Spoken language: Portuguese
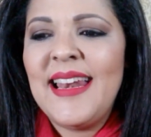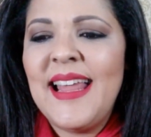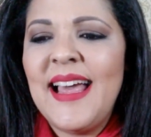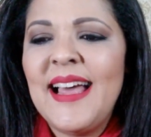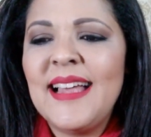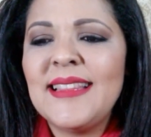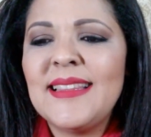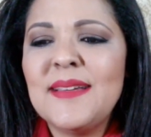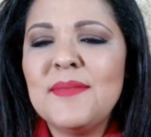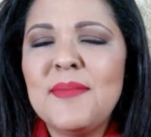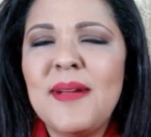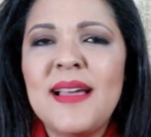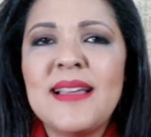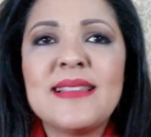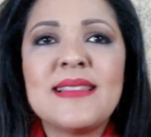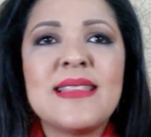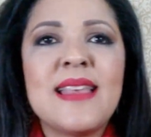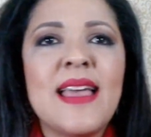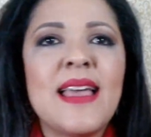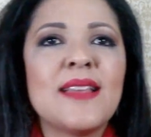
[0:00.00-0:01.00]
nada
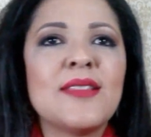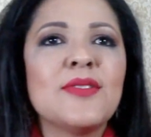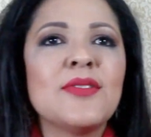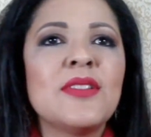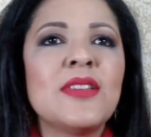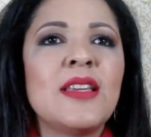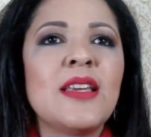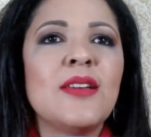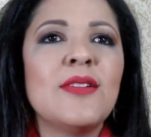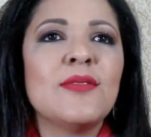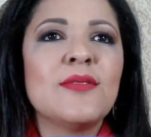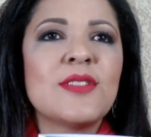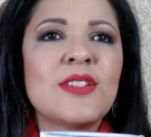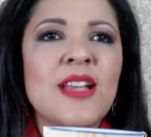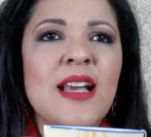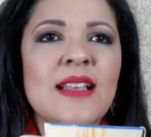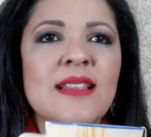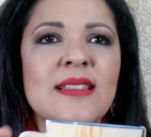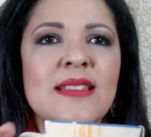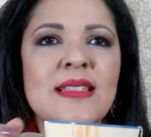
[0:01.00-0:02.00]
mais é do que um
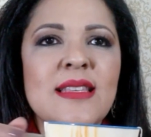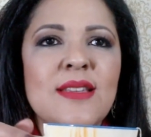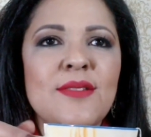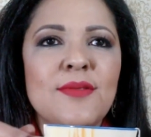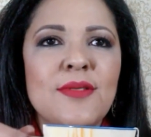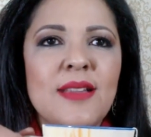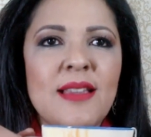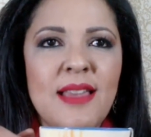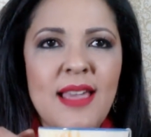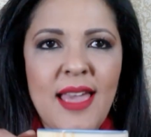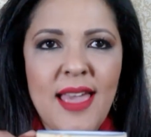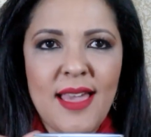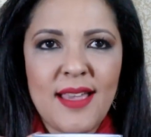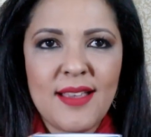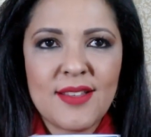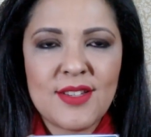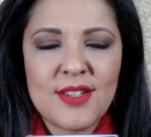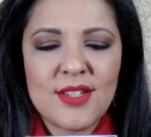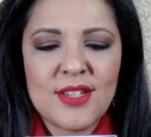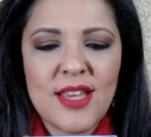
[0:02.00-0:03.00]
chazinho
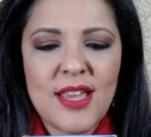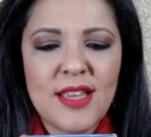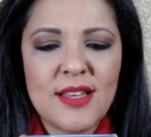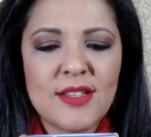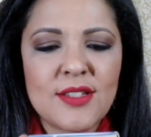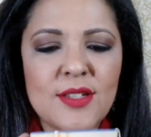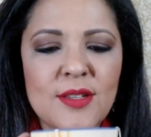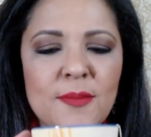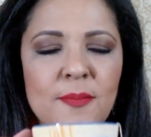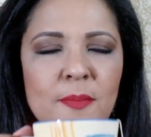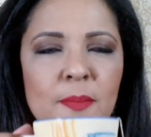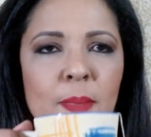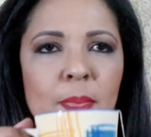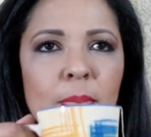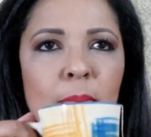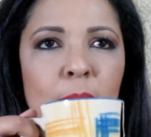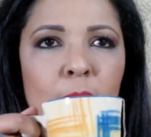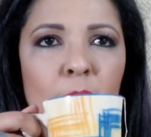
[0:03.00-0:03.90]
quente, gente.